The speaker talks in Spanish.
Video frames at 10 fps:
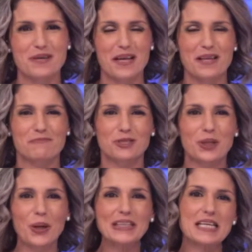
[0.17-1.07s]
del
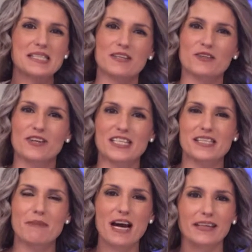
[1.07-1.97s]
mundo. ¿Qué tal,
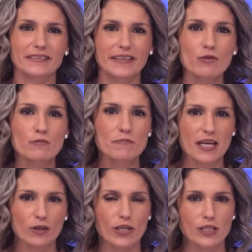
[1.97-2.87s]
señores? Imagen de un
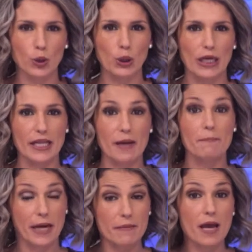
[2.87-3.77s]
miércoles jornada
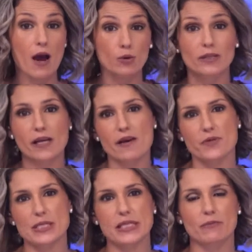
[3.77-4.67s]
previa a un día
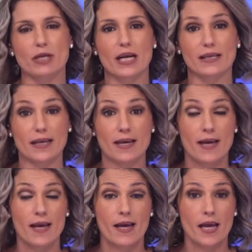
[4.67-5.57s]
festivo en el que
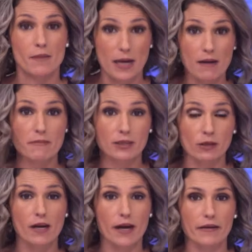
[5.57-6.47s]
el
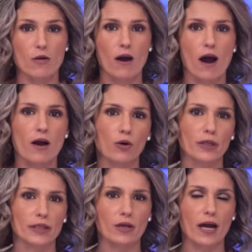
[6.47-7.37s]
Parlamento de La Rioja ha
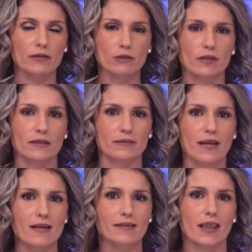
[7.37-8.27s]
acogido el acto
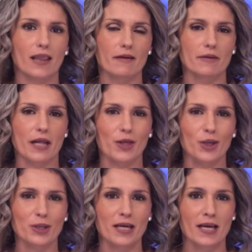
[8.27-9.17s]
central de
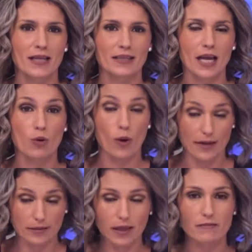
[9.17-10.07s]
celebración del
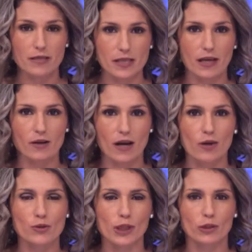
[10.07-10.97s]
40 aniversario de la
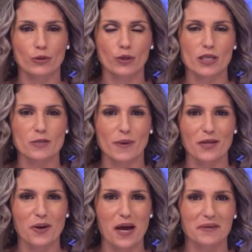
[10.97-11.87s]
Constitución española.